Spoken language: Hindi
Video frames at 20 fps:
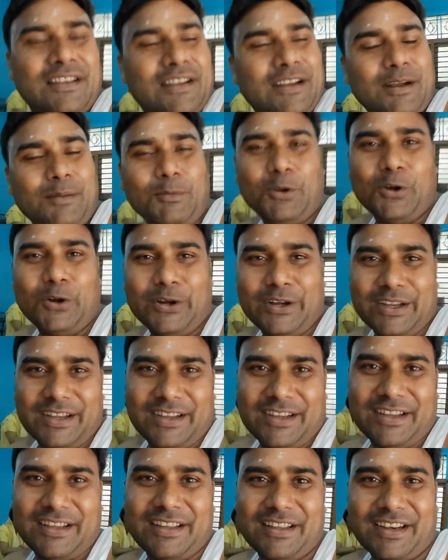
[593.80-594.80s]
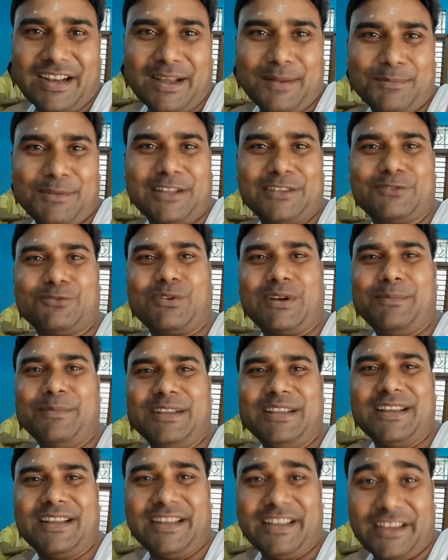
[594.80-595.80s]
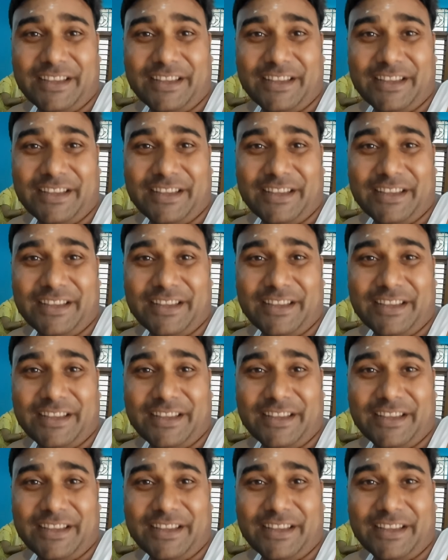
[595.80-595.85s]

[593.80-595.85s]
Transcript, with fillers: हम लोग रामनाथ स्वामी यानी